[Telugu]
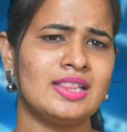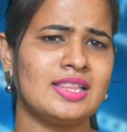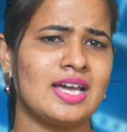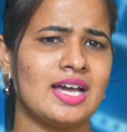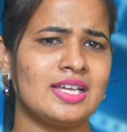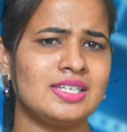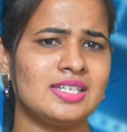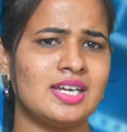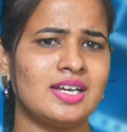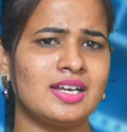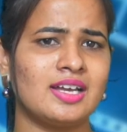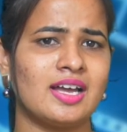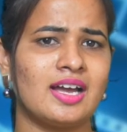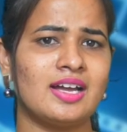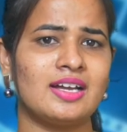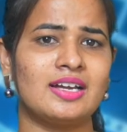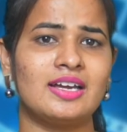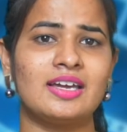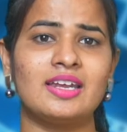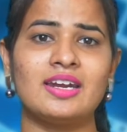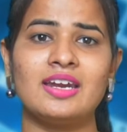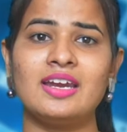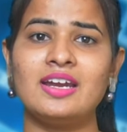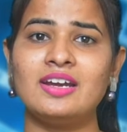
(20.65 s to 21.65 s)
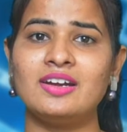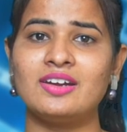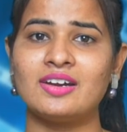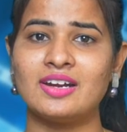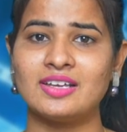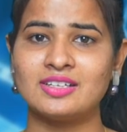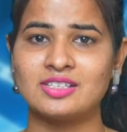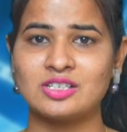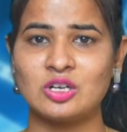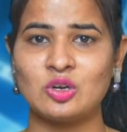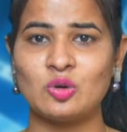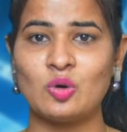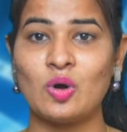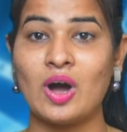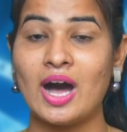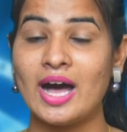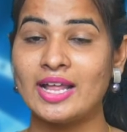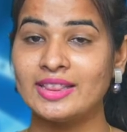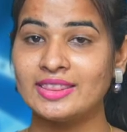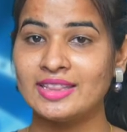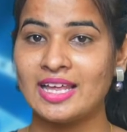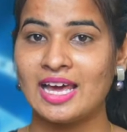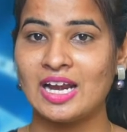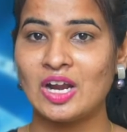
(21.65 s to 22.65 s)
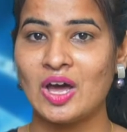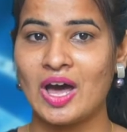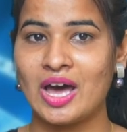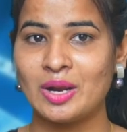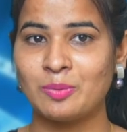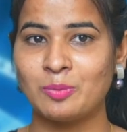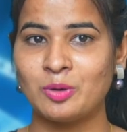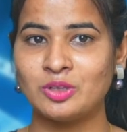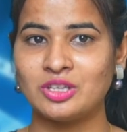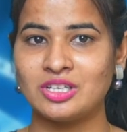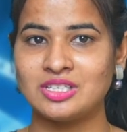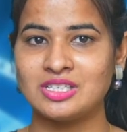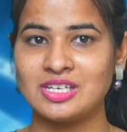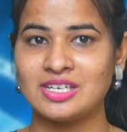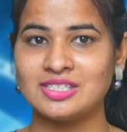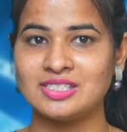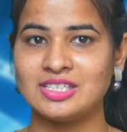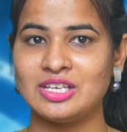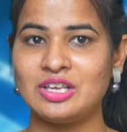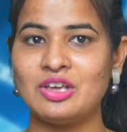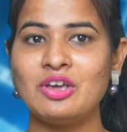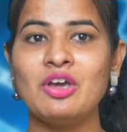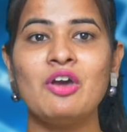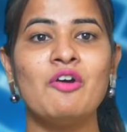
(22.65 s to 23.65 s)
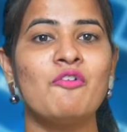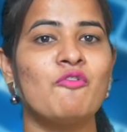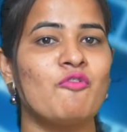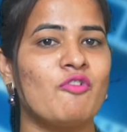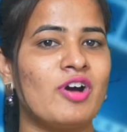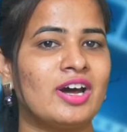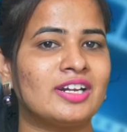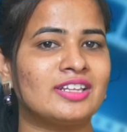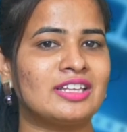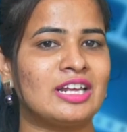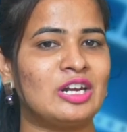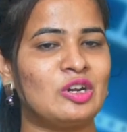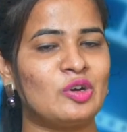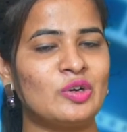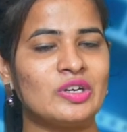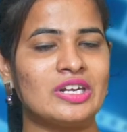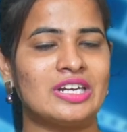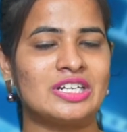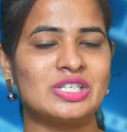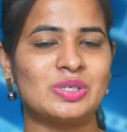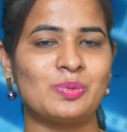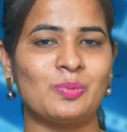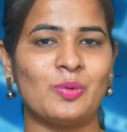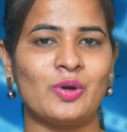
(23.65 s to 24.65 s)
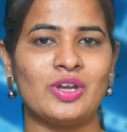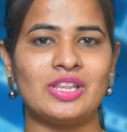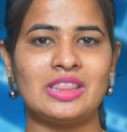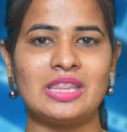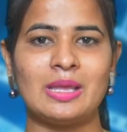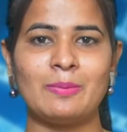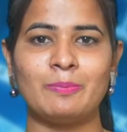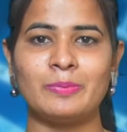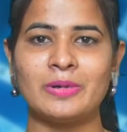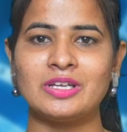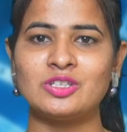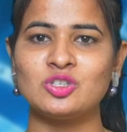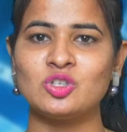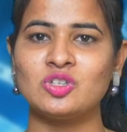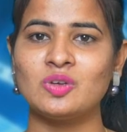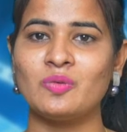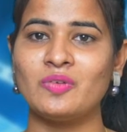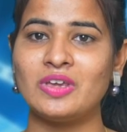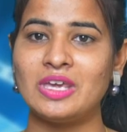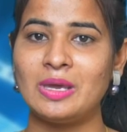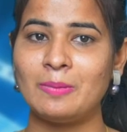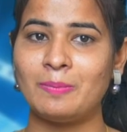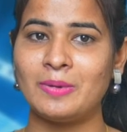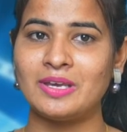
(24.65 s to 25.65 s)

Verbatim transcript: తాజాగా గ్రీన్ డ్రెస్లో అందాలు ఆర్బోత చేసి వార్తల్లో నిలిచిపోయింది ప్రస్తుతం ఈ